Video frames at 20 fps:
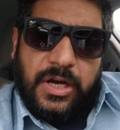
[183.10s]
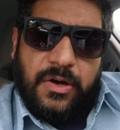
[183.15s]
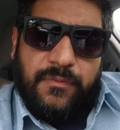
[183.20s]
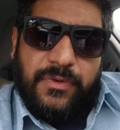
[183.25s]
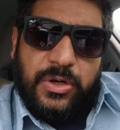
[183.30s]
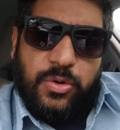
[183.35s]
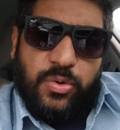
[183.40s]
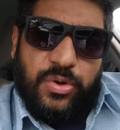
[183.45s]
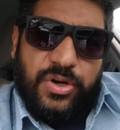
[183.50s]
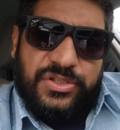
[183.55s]

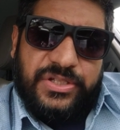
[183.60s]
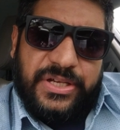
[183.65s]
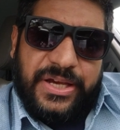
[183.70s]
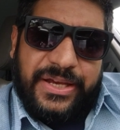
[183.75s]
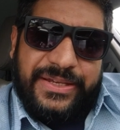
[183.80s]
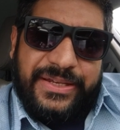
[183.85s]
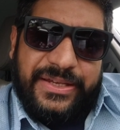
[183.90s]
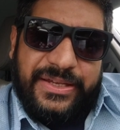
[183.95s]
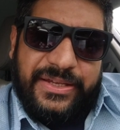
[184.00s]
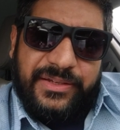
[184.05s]
कवर होना
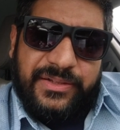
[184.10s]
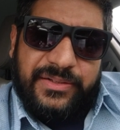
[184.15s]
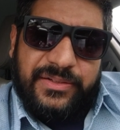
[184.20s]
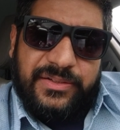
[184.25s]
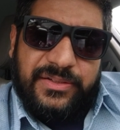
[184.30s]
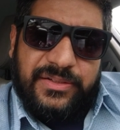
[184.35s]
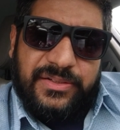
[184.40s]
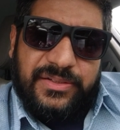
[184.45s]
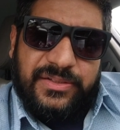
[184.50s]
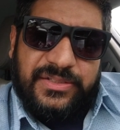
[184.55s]
चाहिए
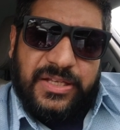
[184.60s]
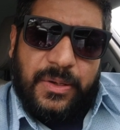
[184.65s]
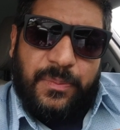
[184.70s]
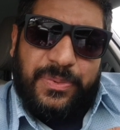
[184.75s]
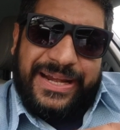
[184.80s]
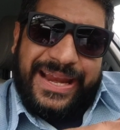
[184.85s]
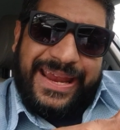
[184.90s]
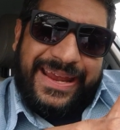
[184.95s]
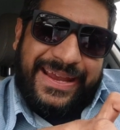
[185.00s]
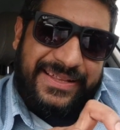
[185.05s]

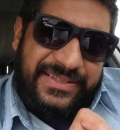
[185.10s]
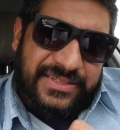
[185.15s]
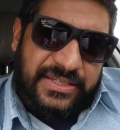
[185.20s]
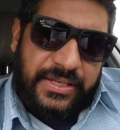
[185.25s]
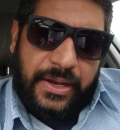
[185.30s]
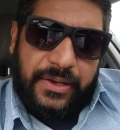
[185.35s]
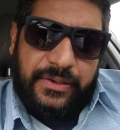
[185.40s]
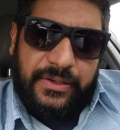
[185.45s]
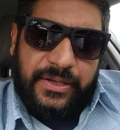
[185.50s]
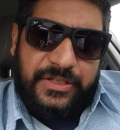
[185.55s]
सब रहन
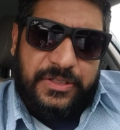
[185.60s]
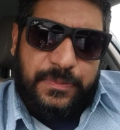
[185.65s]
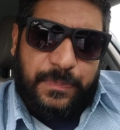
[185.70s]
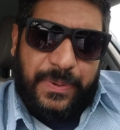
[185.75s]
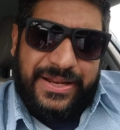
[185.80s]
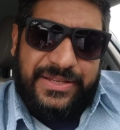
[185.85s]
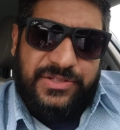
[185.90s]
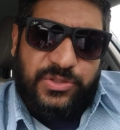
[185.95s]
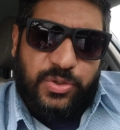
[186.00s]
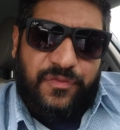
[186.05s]
सहन
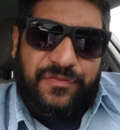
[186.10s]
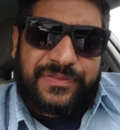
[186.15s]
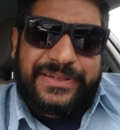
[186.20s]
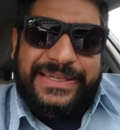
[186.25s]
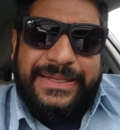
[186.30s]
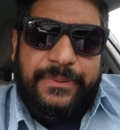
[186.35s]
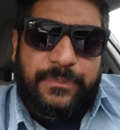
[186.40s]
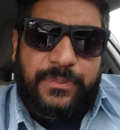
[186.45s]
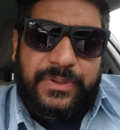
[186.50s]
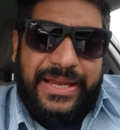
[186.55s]
एक्सप्रेस ऑफ
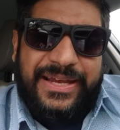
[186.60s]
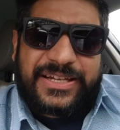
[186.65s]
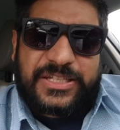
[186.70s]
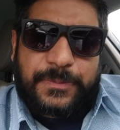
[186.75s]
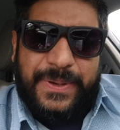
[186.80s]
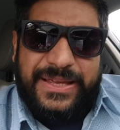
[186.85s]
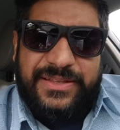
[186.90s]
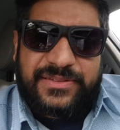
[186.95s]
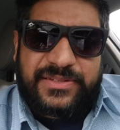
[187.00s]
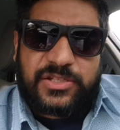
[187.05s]
लीप
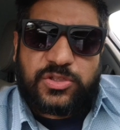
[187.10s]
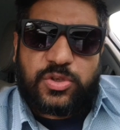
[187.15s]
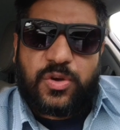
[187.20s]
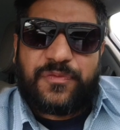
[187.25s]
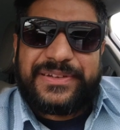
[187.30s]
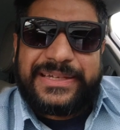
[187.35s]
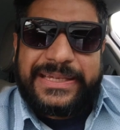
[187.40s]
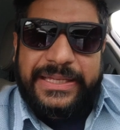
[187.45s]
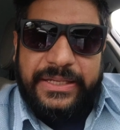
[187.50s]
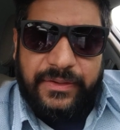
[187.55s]
एक्सपेंसेस
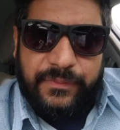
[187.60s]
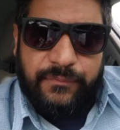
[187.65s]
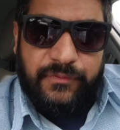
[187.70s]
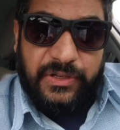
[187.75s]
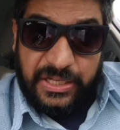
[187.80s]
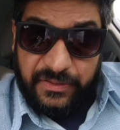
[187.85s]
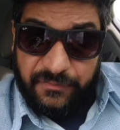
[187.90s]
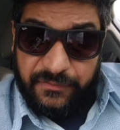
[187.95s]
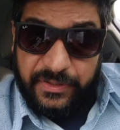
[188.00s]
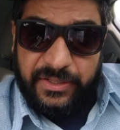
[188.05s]
ऑफ
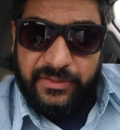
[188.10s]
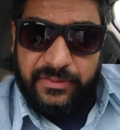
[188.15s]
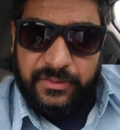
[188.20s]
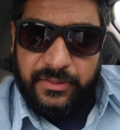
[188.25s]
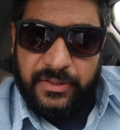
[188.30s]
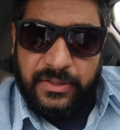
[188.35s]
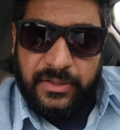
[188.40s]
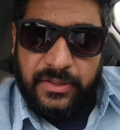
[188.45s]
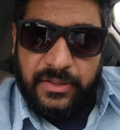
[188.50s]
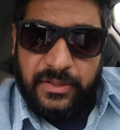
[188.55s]
लिविंग
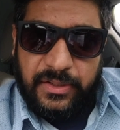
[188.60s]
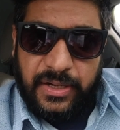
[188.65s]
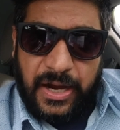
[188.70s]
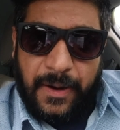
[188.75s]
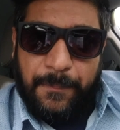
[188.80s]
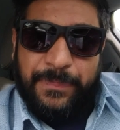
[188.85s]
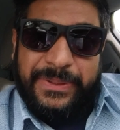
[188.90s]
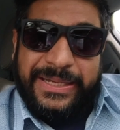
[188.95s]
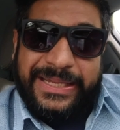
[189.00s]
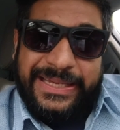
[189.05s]

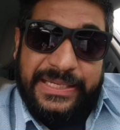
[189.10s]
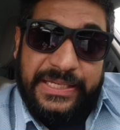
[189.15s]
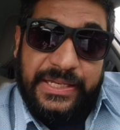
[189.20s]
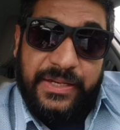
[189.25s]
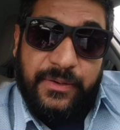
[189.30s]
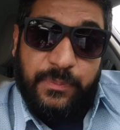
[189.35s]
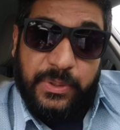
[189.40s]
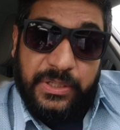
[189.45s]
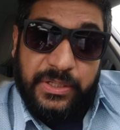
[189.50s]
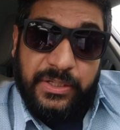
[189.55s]
अपने
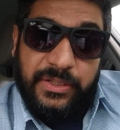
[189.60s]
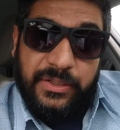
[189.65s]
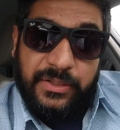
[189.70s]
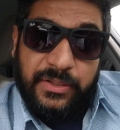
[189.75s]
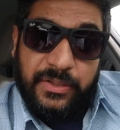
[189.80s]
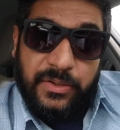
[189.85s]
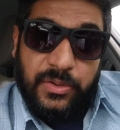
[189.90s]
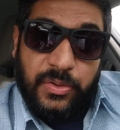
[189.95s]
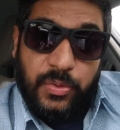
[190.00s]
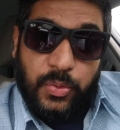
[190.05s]
लिए भी
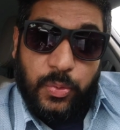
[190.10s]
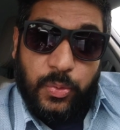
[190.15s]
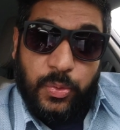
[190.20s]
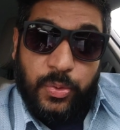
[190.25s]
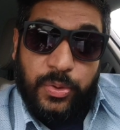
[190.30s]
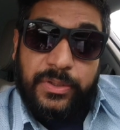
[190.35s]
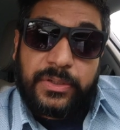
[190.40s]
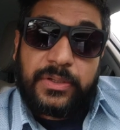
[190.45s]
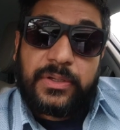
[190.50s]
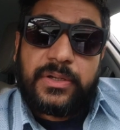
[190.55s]

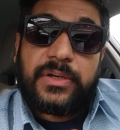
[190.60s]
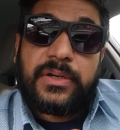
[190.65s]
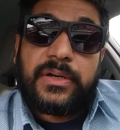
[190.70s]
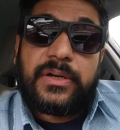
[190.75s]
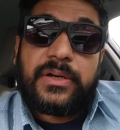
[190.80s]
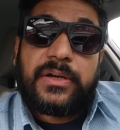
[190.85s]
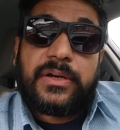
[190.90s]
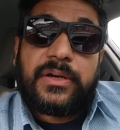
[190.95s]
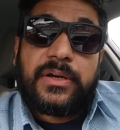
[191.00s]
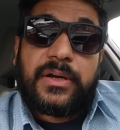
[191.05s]
और
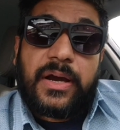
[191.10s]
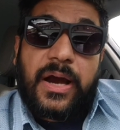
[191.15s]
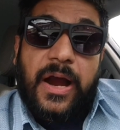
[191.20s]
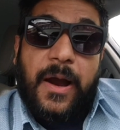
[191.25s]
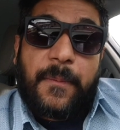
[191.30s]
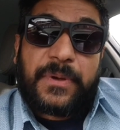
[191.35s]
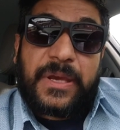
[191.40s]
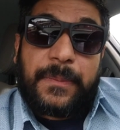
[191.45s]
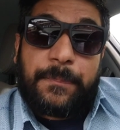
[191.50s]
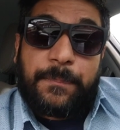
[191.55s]

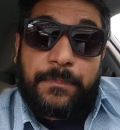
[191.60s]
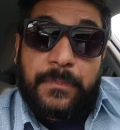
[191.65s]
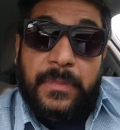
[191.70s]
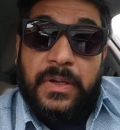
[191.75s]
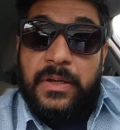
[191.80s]
आपके